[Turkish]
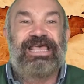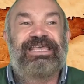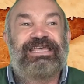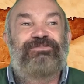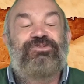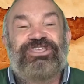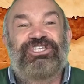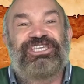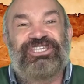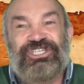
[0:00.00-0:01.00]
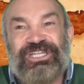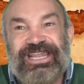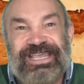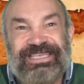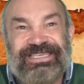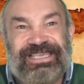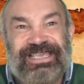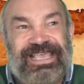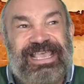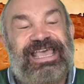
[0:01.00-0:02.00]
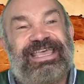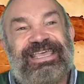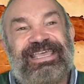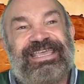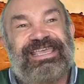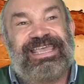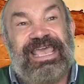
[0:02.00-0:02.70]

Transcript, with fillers: E, bu içki içilerek e,